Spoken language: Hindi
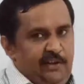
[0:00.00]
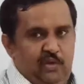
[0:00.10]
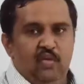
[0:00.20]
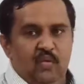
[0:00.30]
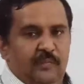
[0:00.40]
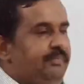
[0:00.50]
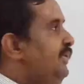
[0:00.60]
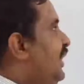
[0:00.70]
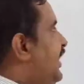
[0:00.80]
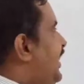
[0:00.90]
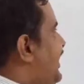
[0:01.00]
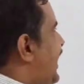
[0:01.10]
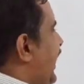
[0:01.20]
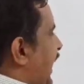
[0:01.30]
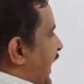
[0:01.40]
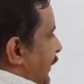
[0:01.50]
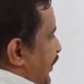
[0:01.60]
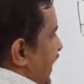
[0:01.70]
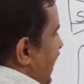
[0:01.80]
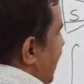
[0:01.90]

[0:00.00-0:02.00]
टू ये आपकी